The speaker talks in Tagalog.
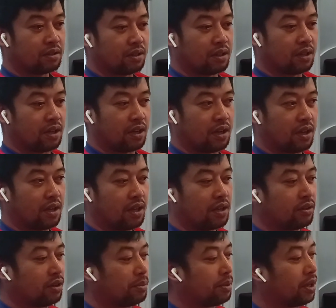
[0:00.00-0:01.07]
Kaya mo din.
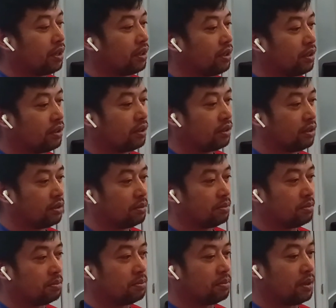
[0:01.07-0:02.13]
Ano kami?
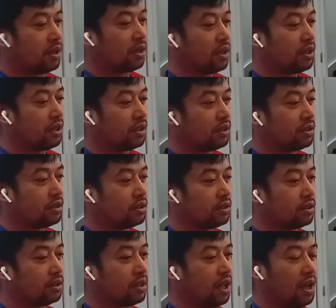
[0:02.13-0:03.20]
Parang
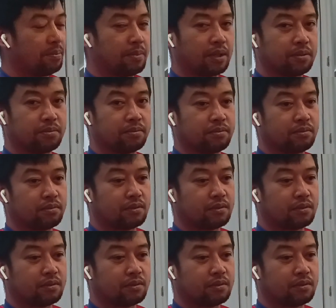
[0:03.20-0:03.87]
apat.